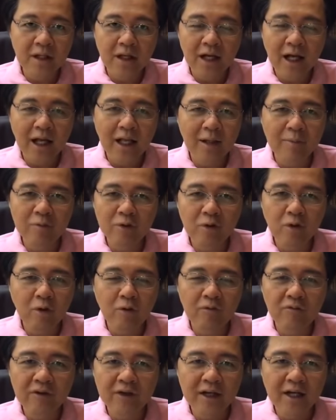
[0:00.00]
alam ko,
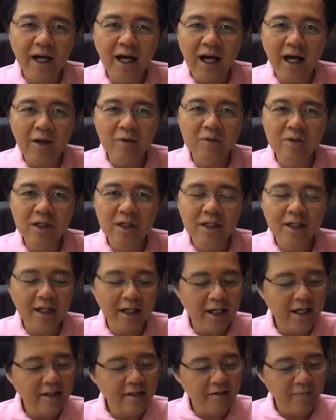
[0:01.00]
over the counter
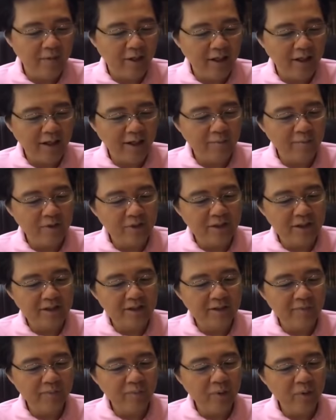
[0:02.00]
yan, yung mga gamot sa
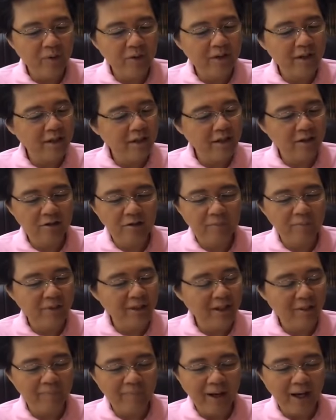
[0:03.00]
sipon, hindi ko
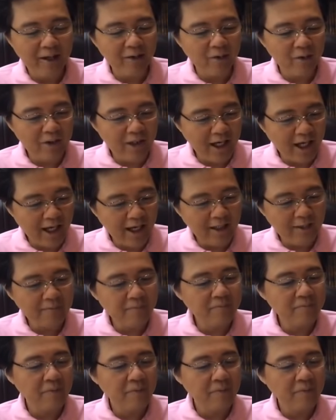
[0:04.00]
pinapayo yan.